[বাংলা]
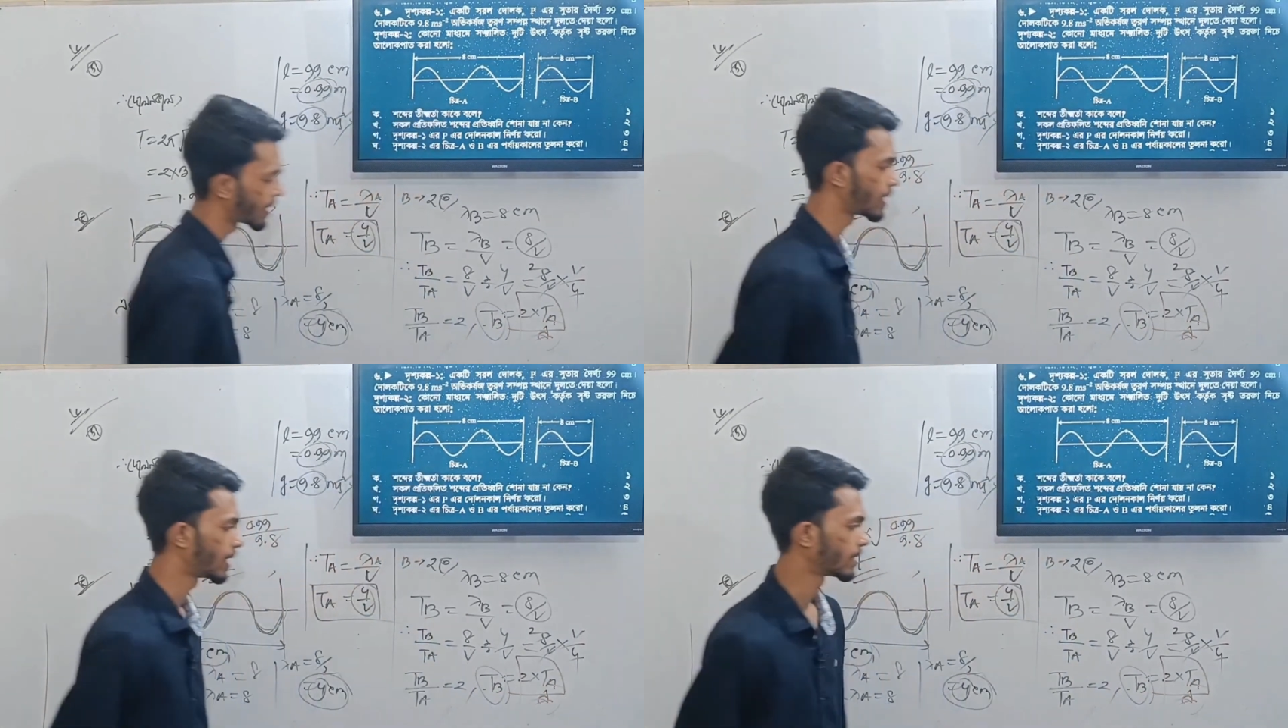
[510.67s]

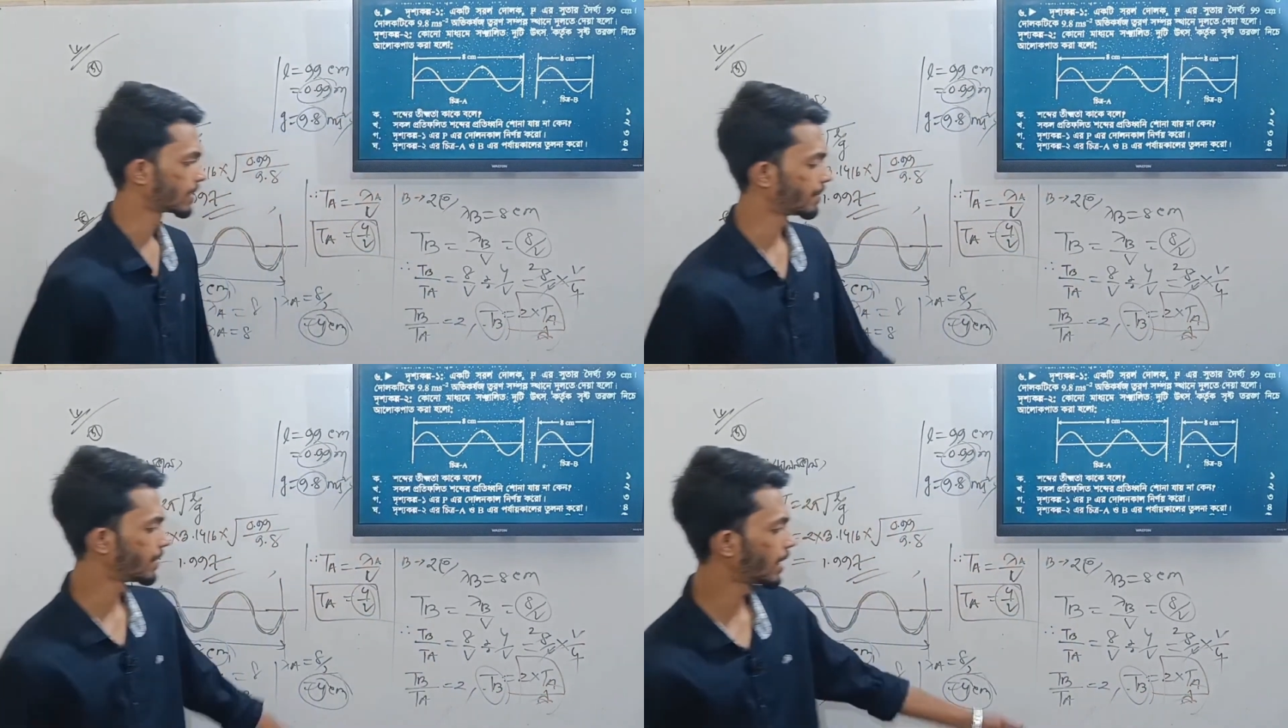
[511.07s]
এইখানে
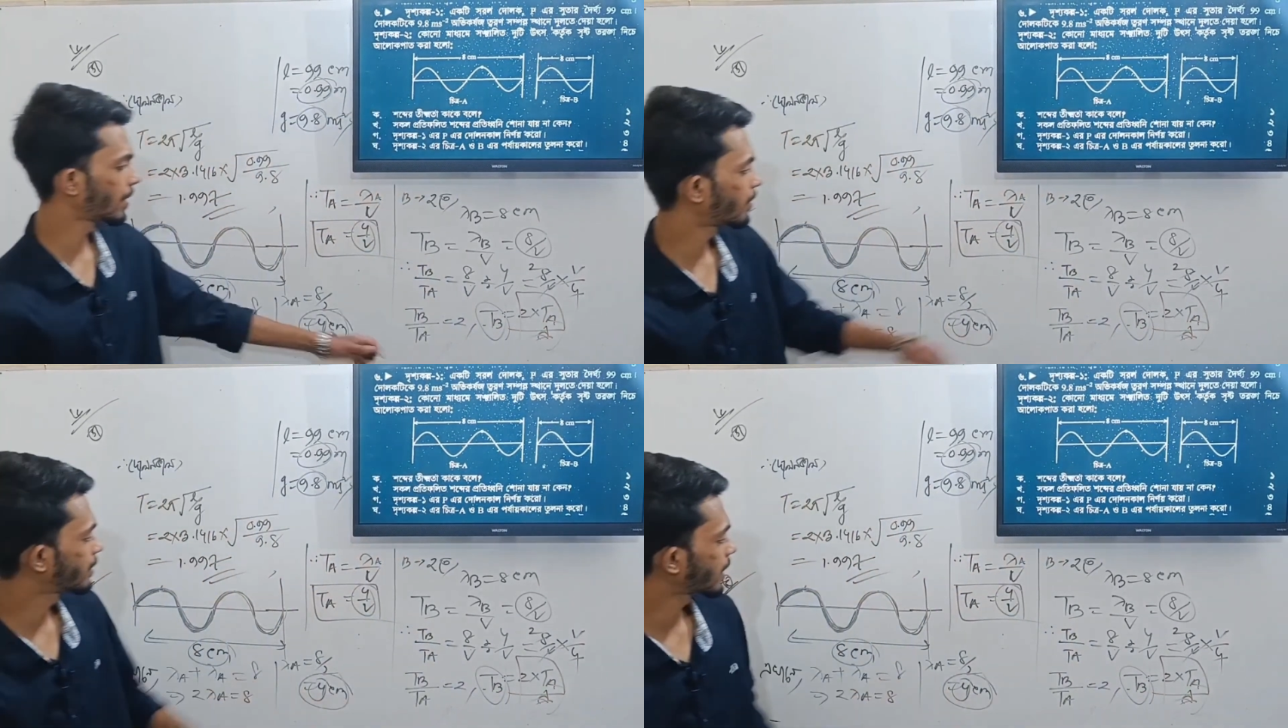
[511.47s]
আনসার বি
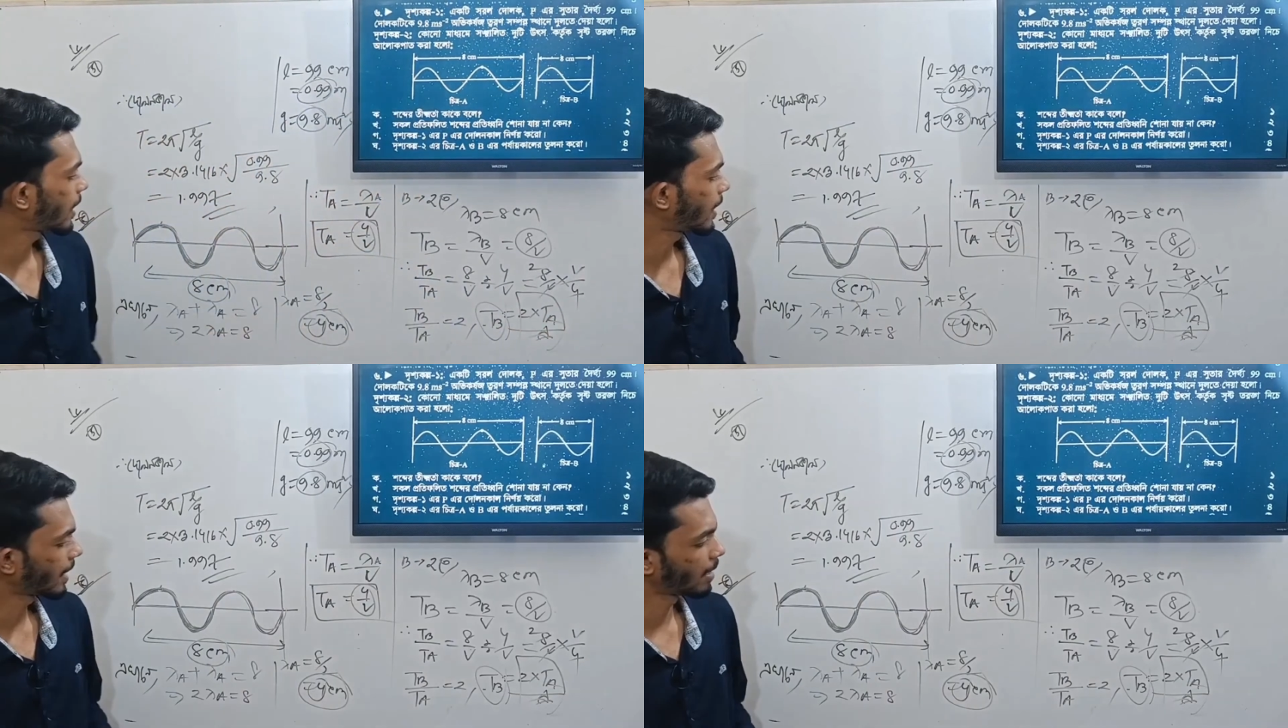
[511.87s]
এর
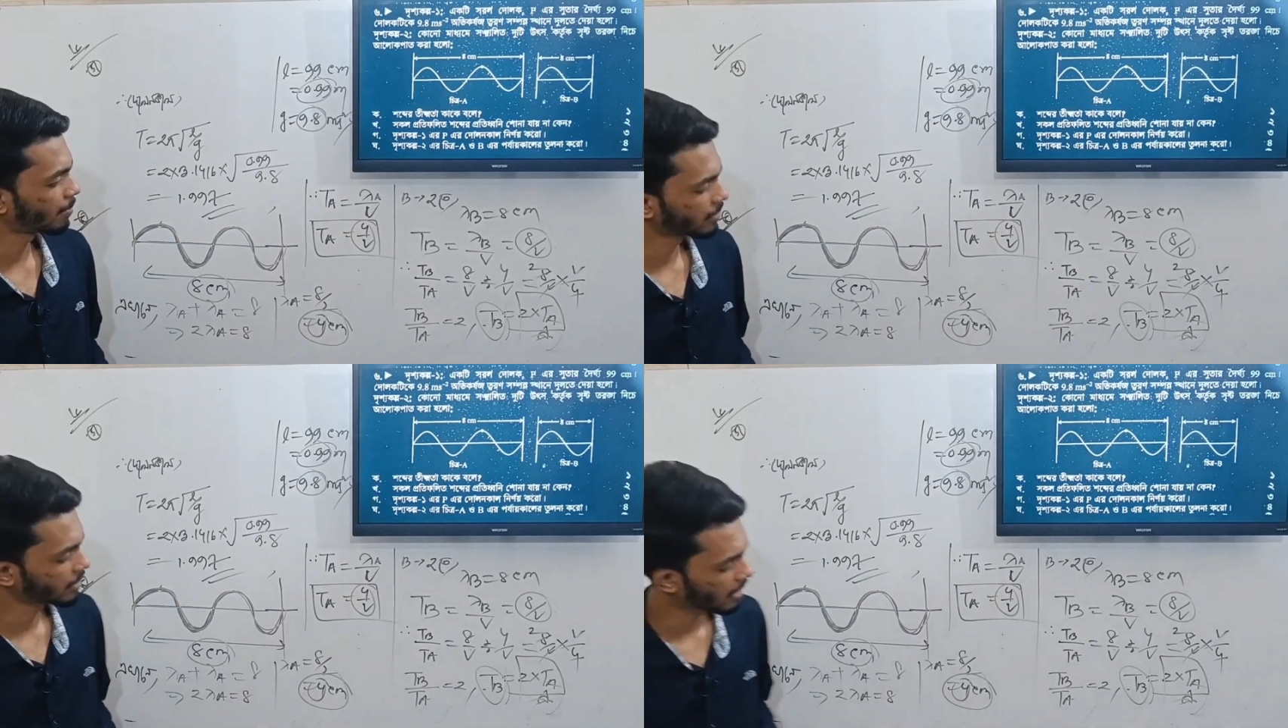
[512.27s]
পর্যায়কাল এ
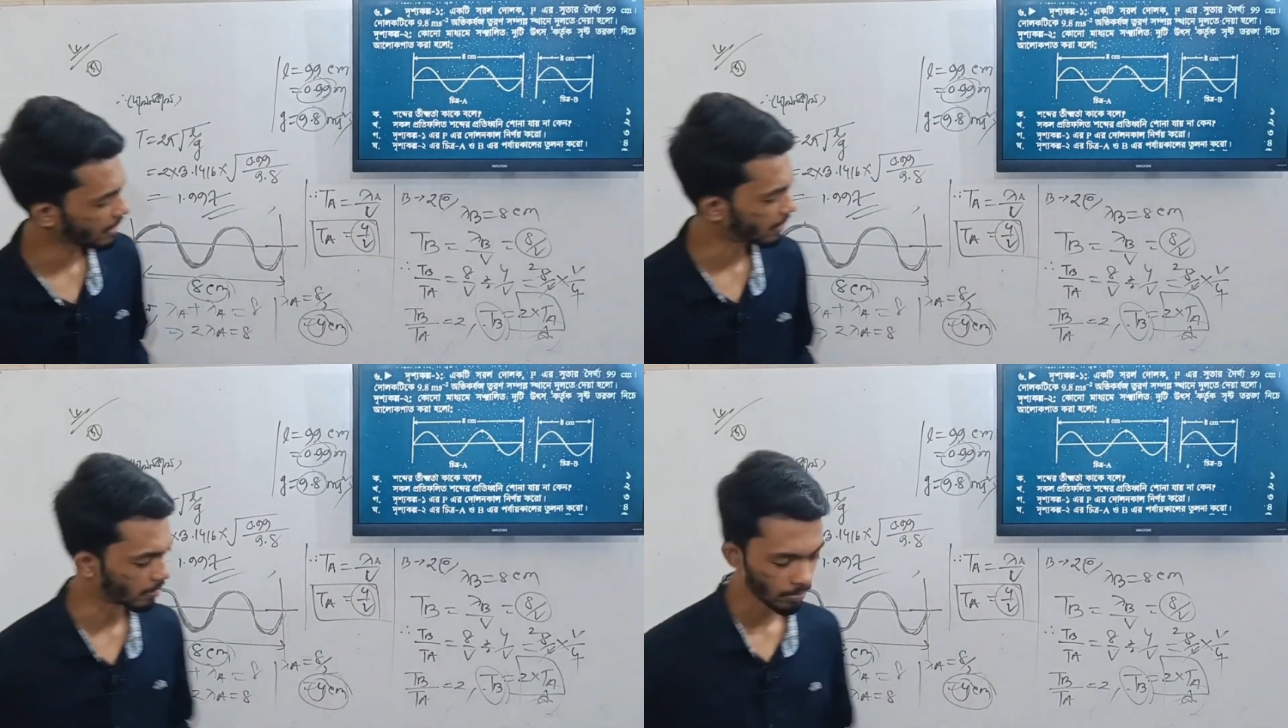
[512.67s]
এর
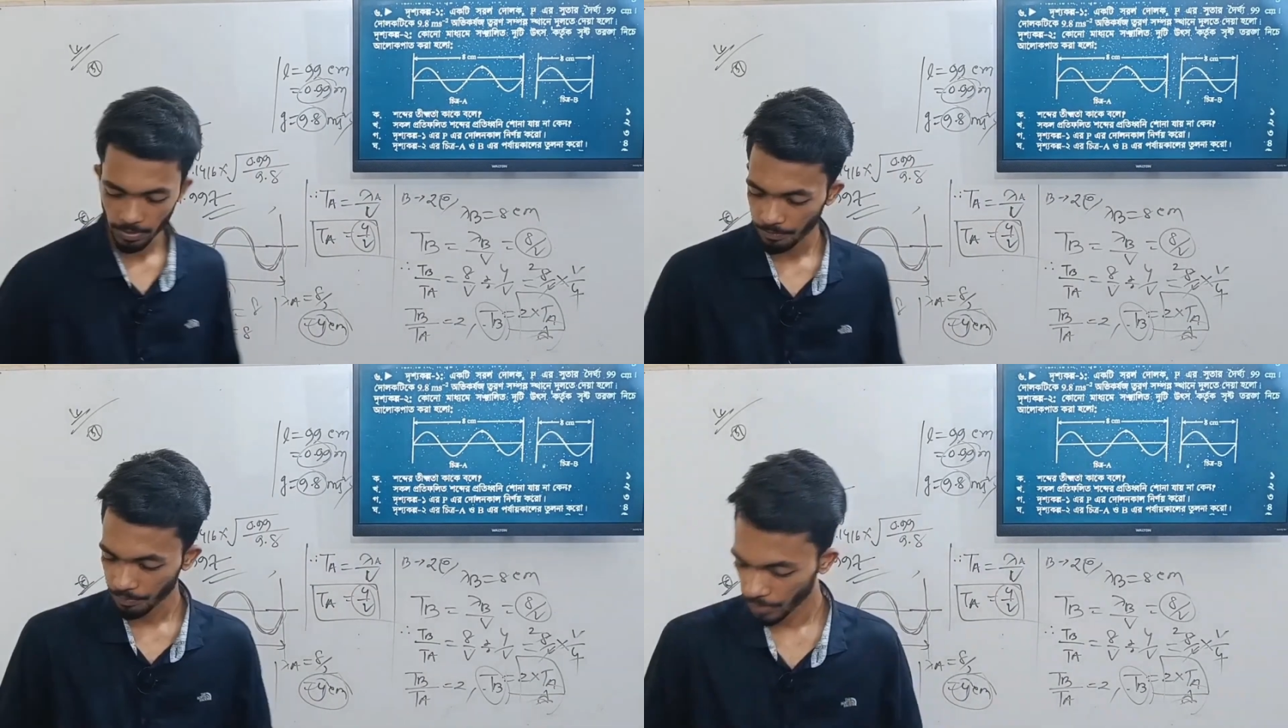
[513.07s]
পর্যায়কালের দ্বিগুণ